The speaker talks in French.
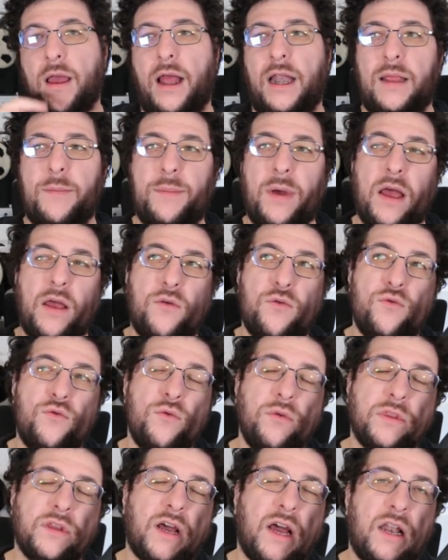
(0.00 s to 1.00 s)
elle n'est pas
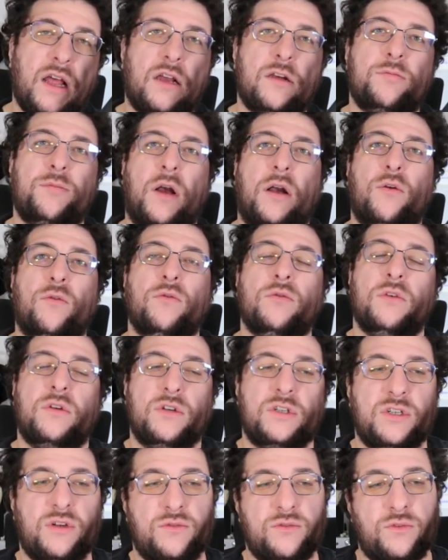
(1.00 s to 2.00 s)
ultra large par
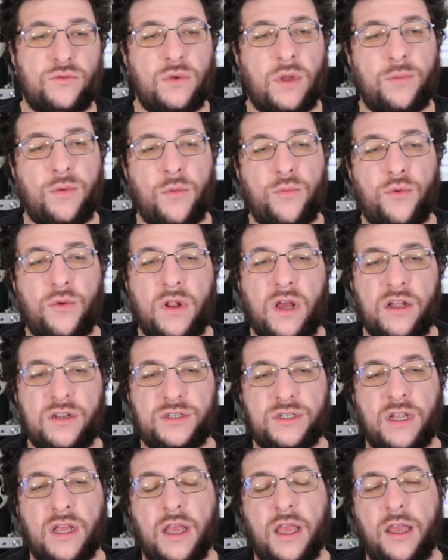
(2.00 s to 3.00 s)
contre, j'ai entendu un peu plus large,